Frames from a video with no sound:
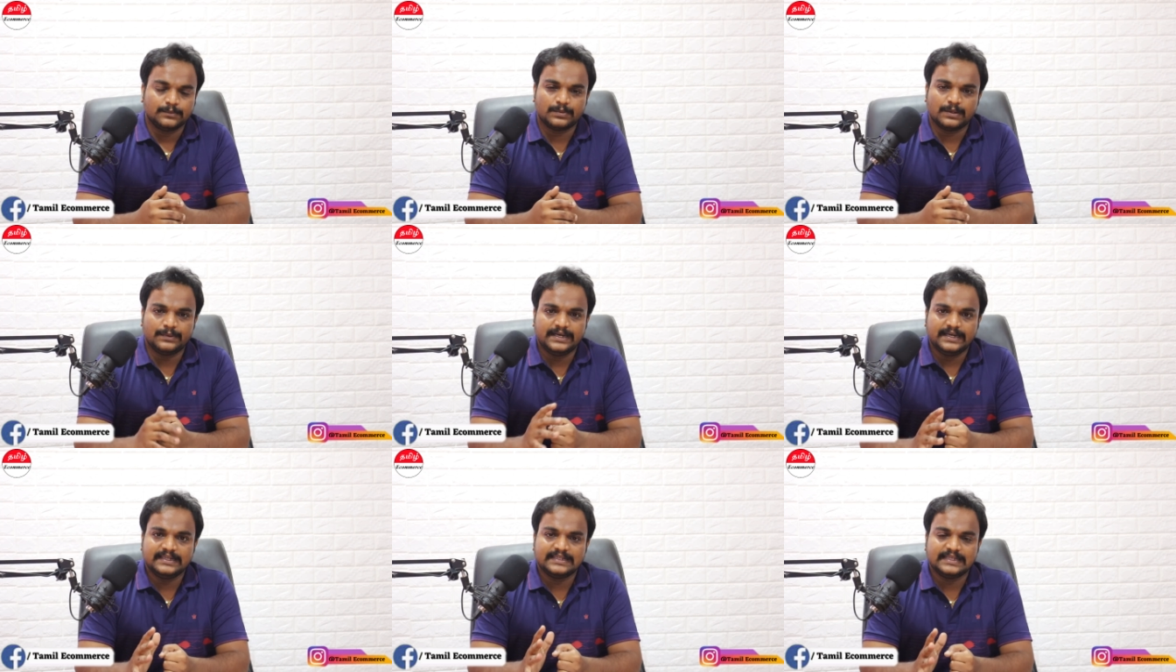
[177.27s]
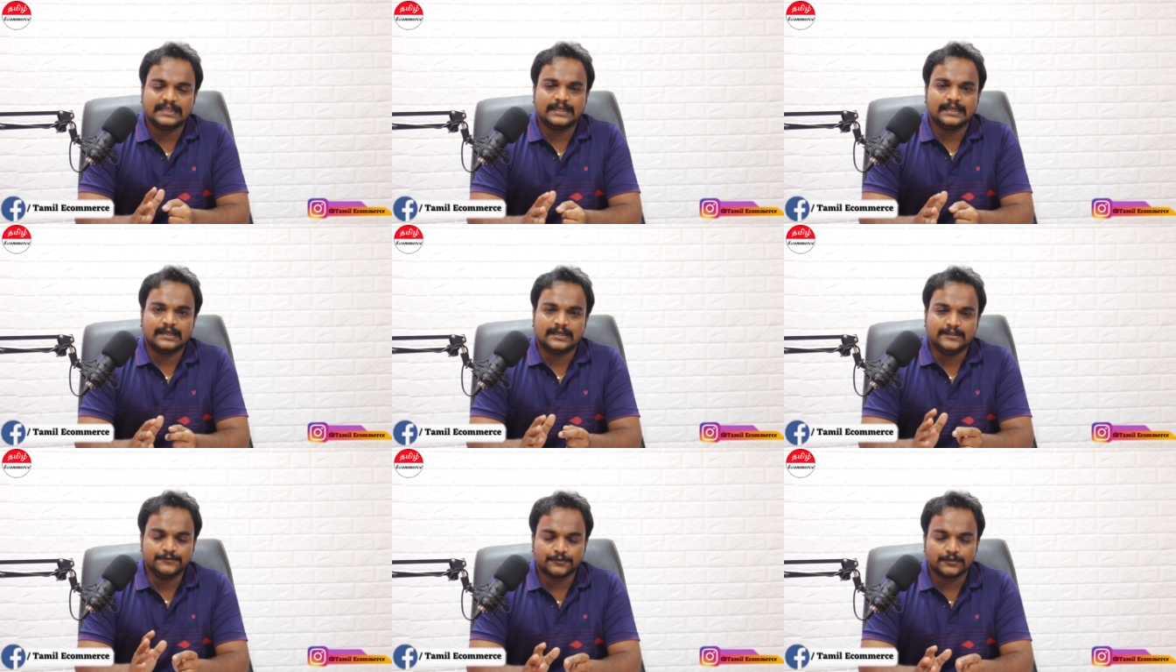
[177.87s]
இப்போ எப்படி எனக்கு
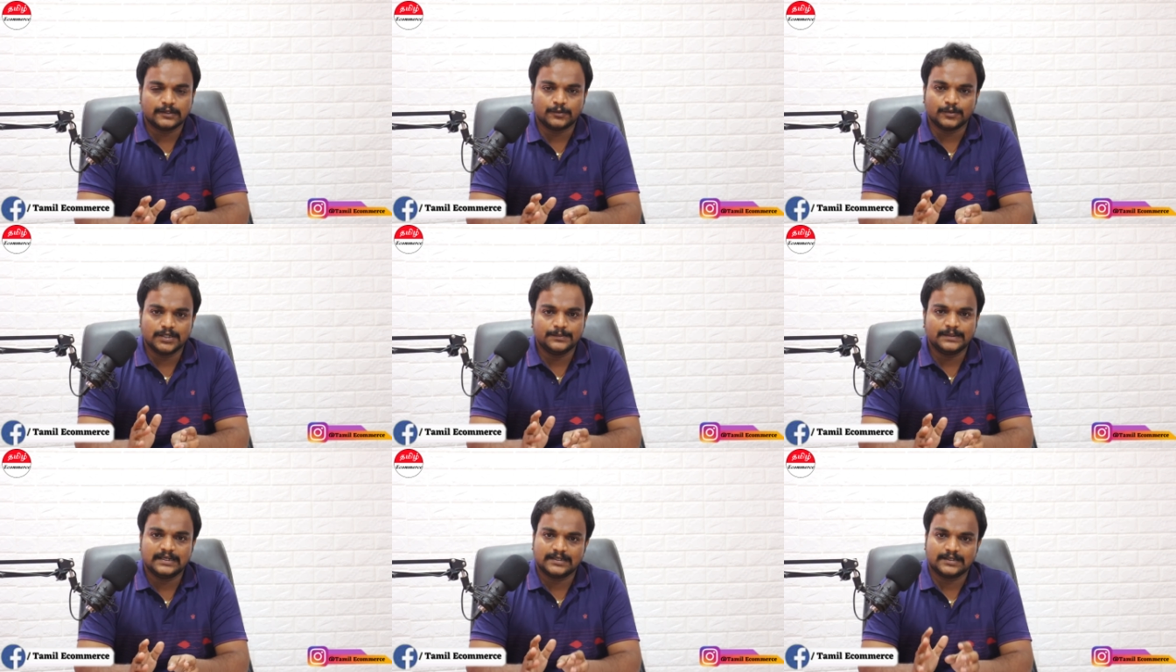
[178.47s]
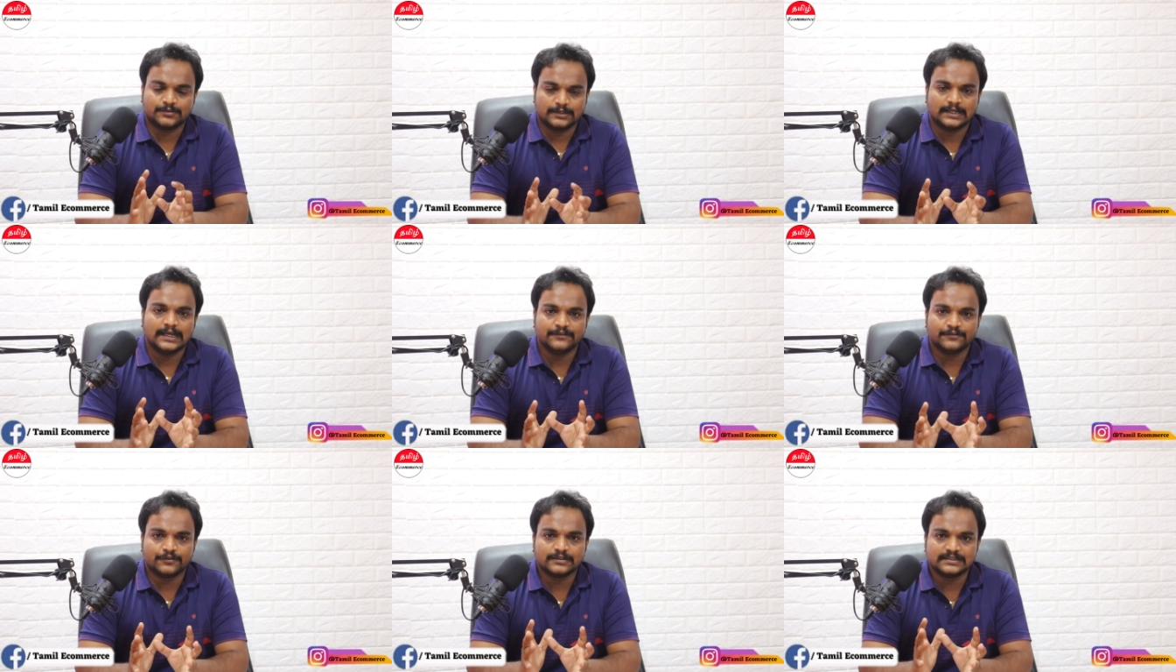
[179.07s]
தெரியும் ஐஃபோனில் ஒன்றுமே இல்லைனா கூட
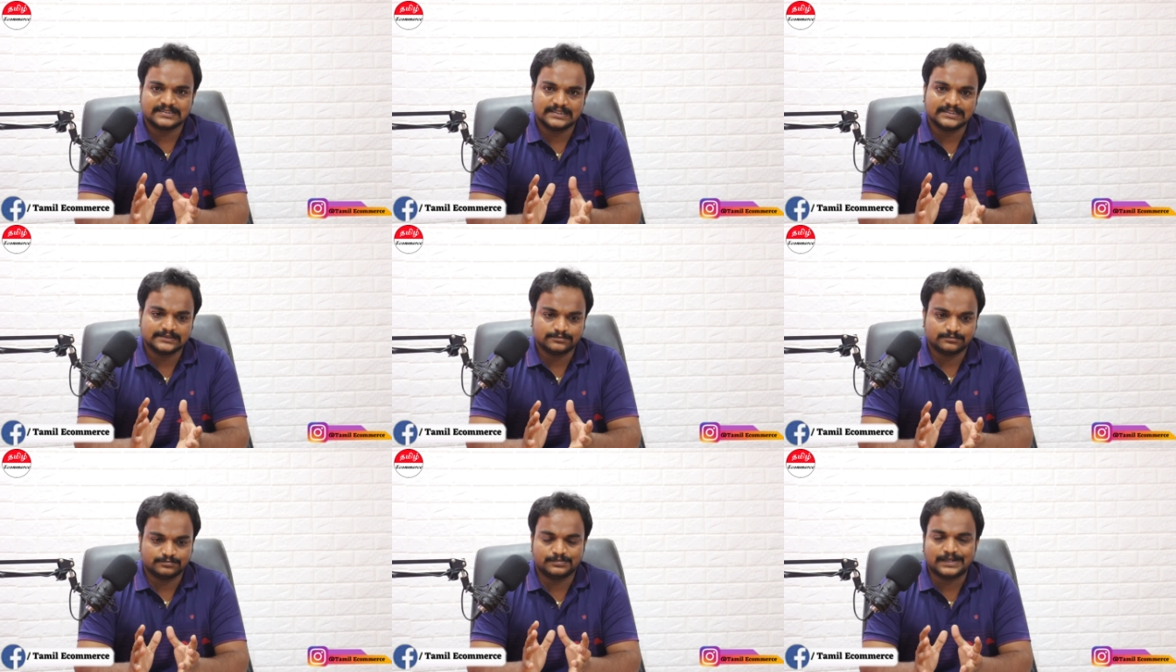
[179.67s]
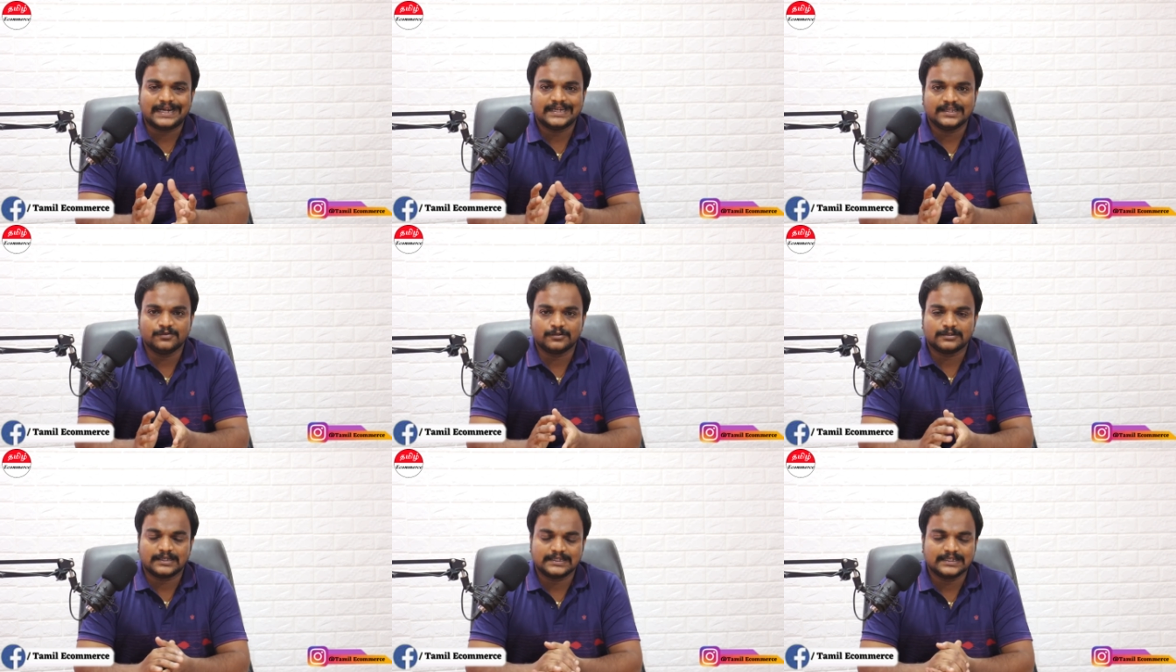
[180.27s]
ஐஃபோன் இஸ் அ
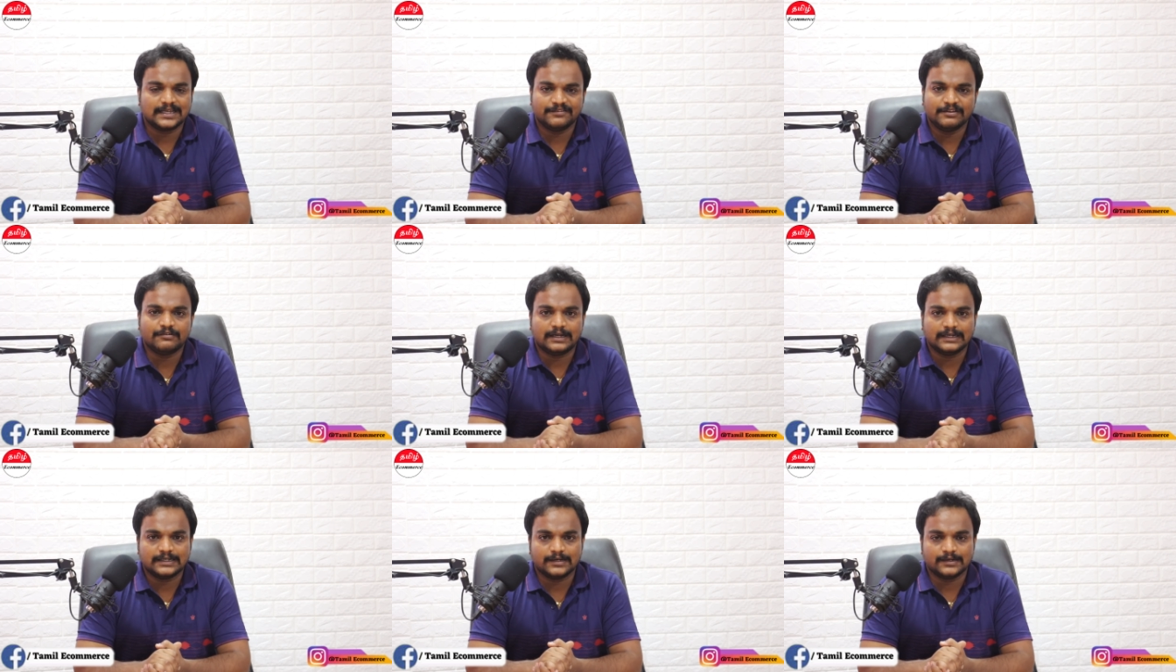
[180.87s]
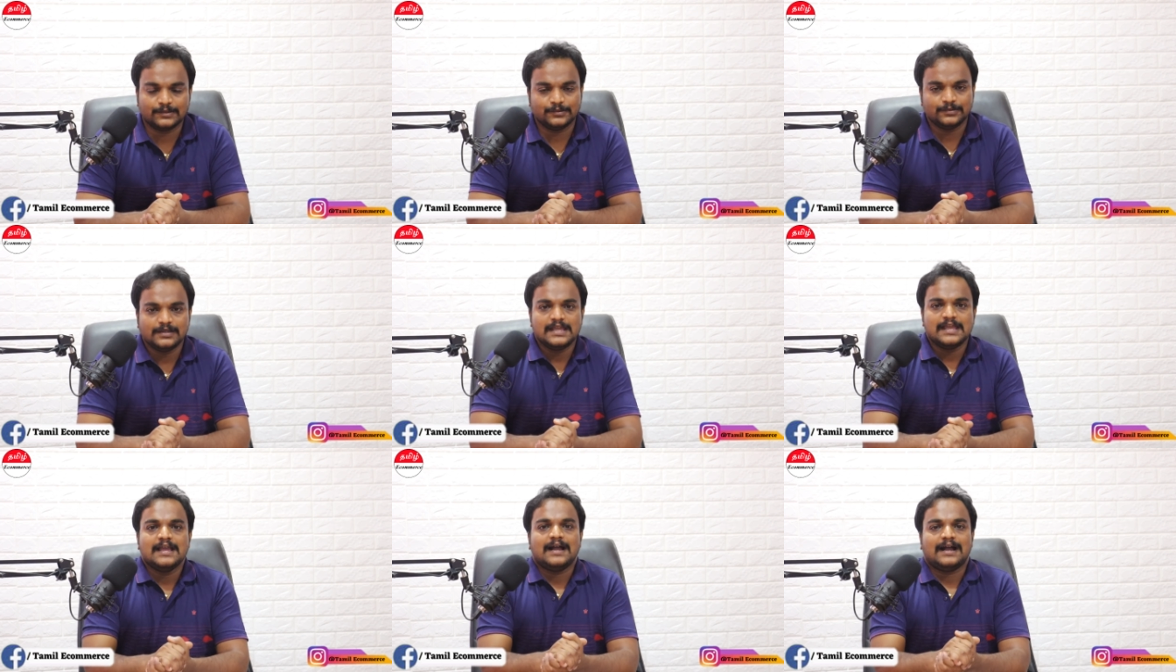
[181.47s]
பிராண்டிங் ஒன் அதுக்காகவே வாங்குறாங்களோ
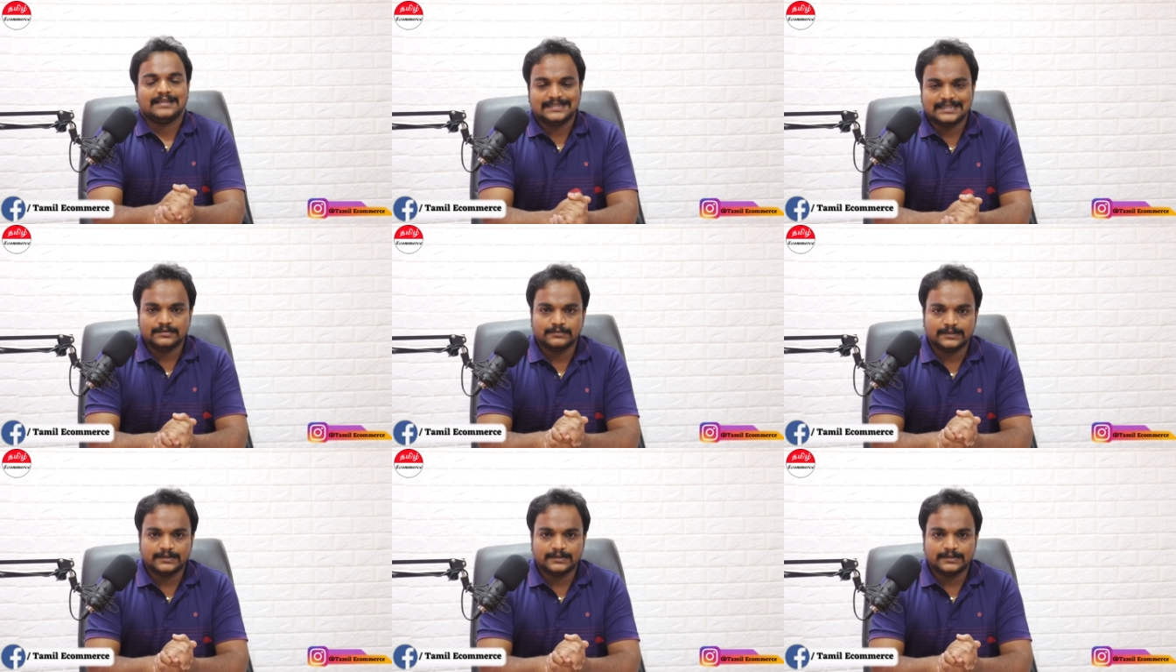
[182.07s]
அதே